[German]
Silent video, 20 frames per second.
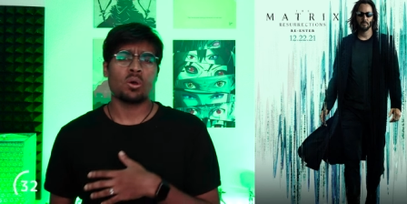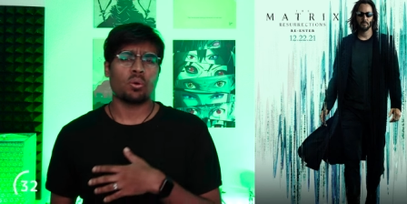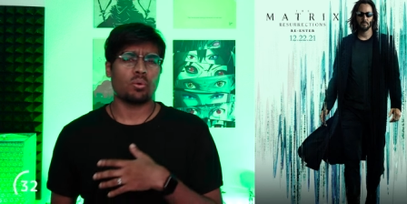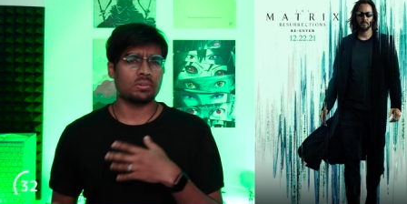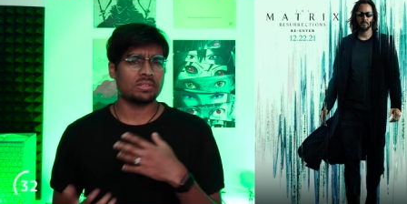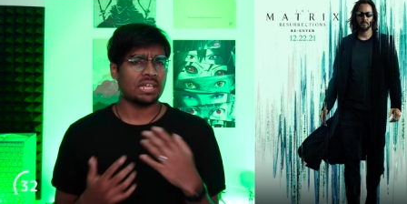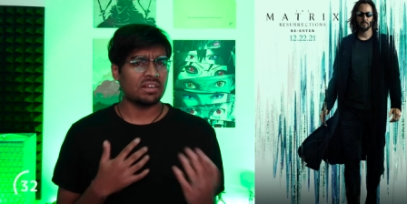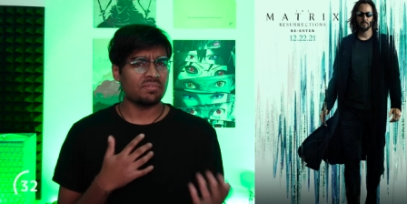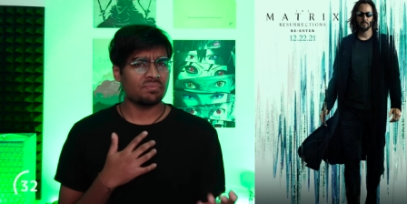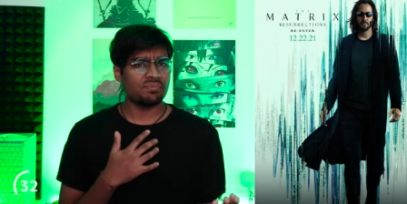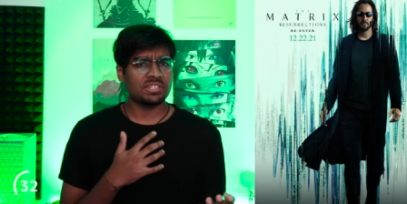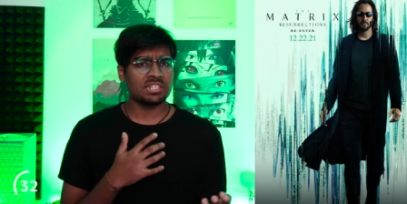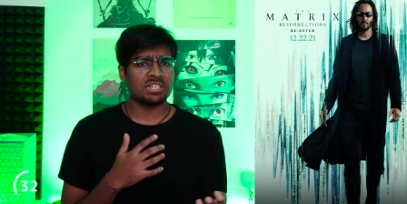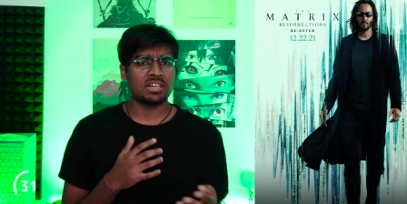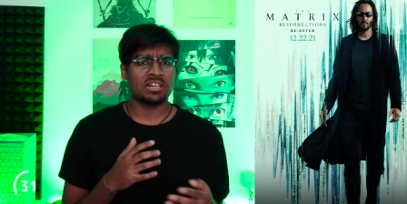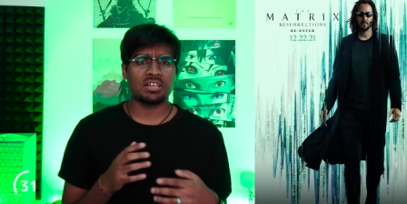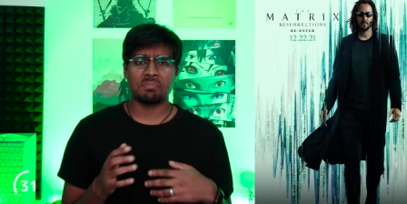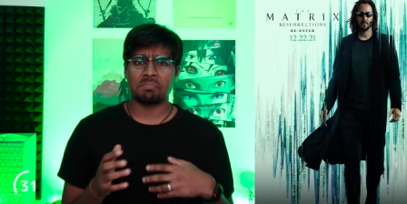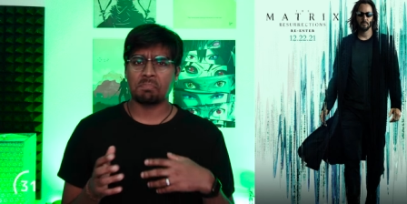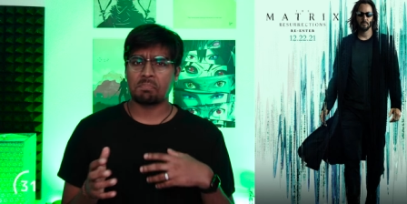und dann
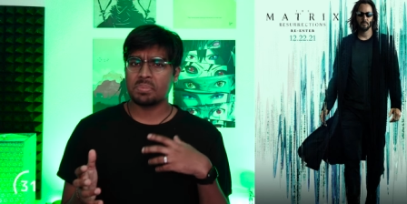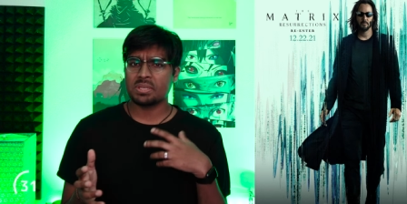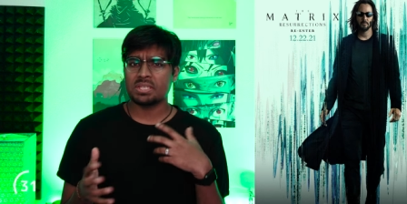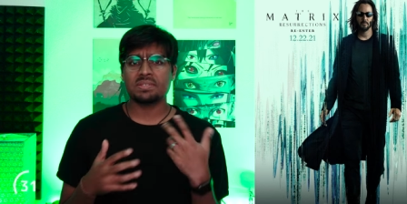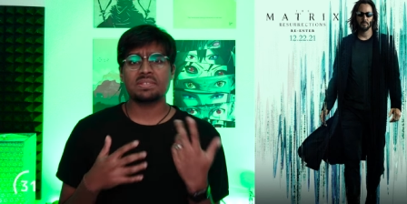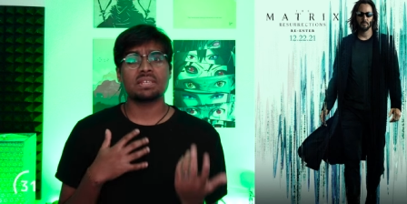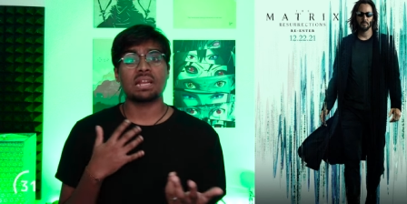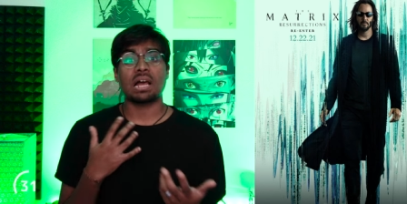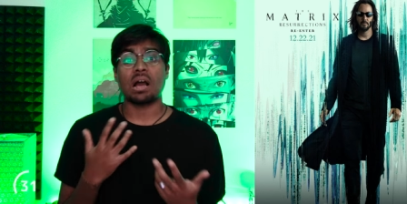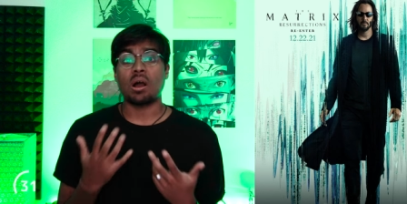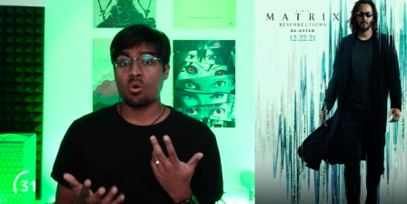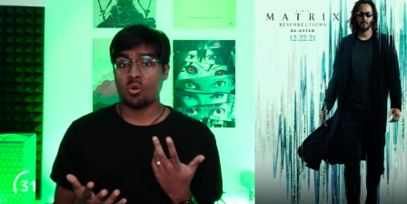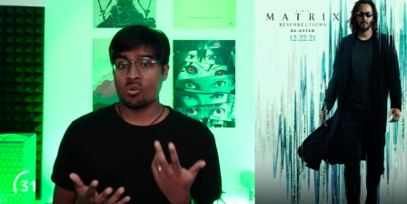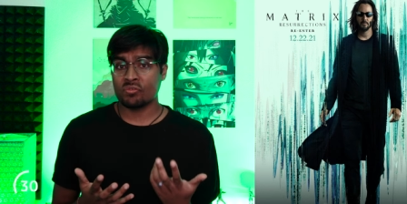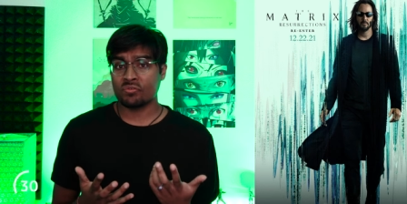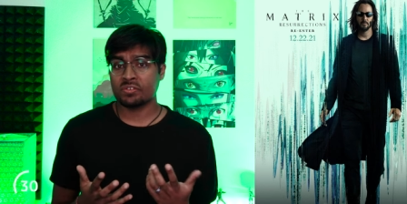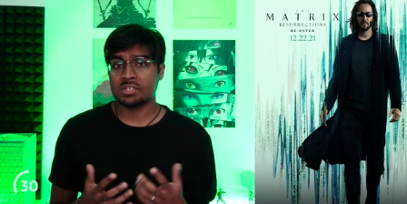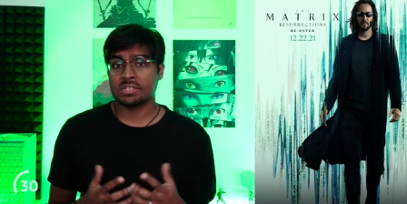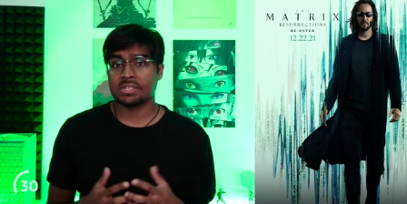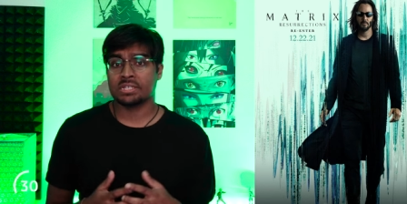wieder ein bisschen
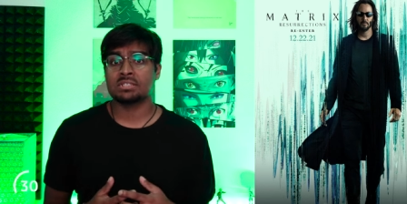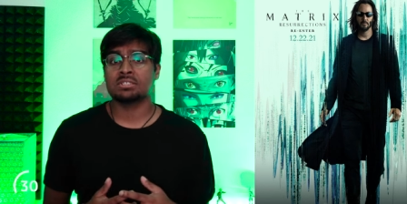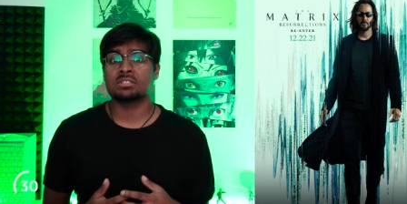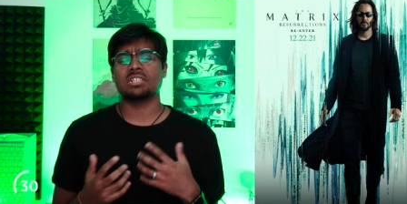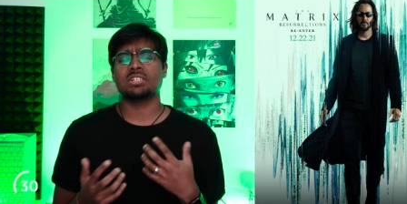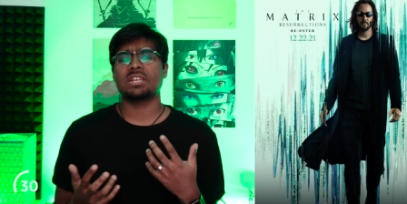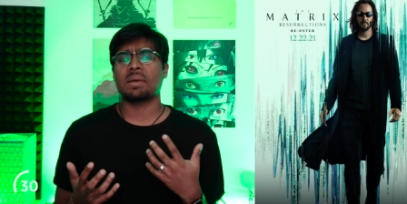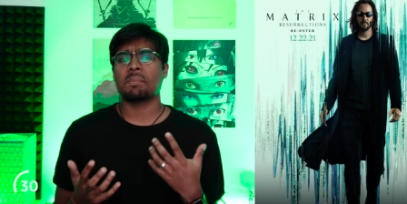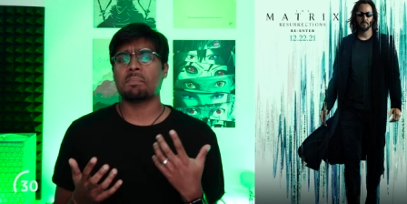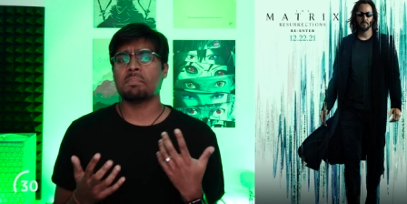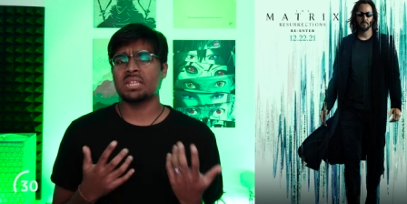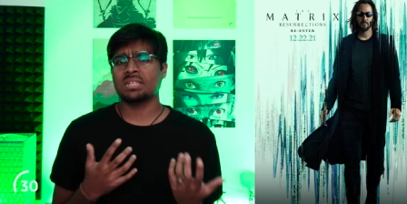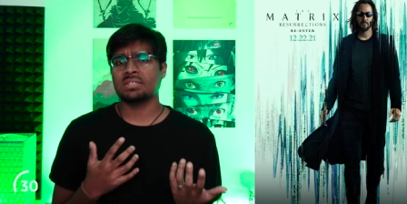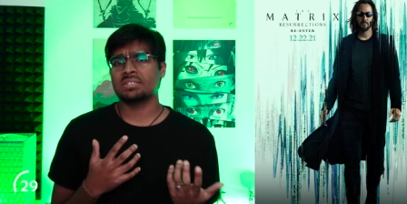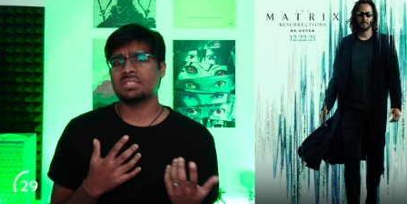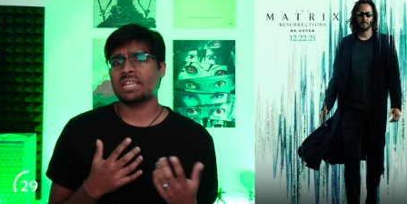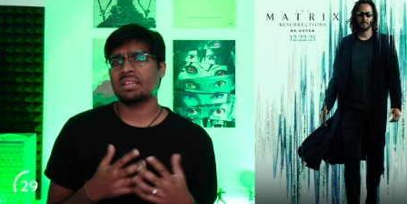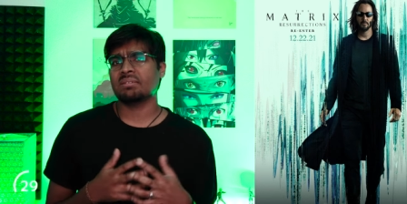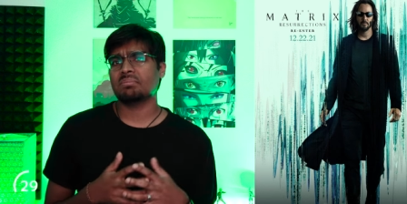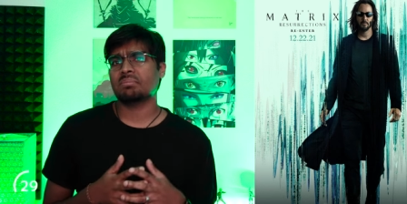aufregend. In der Mitte
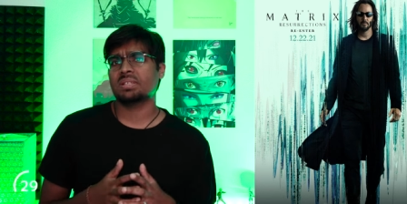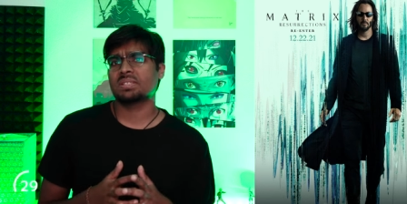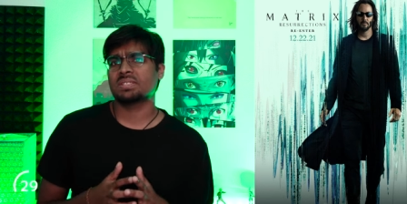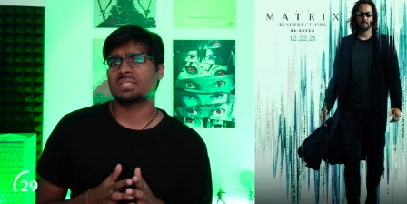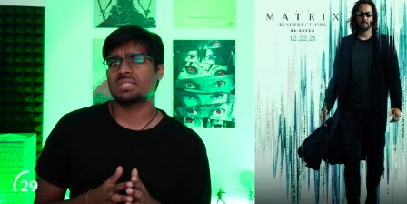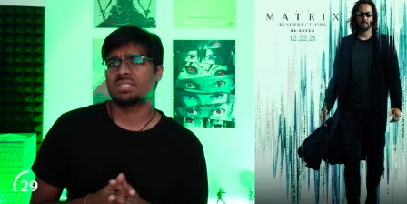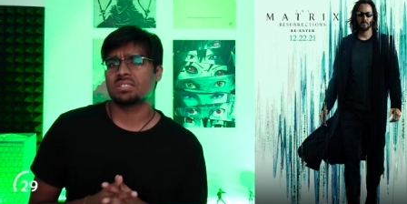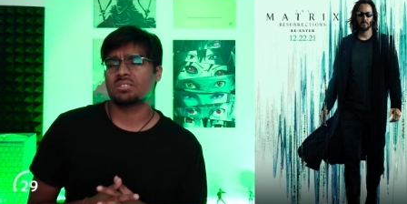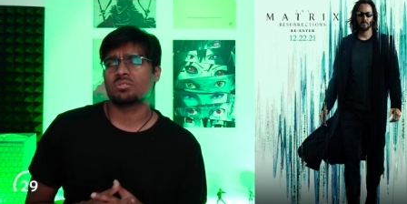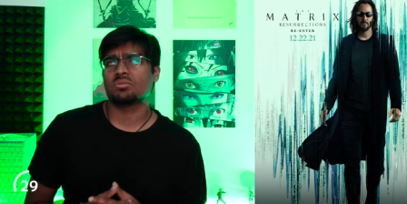denkt man sich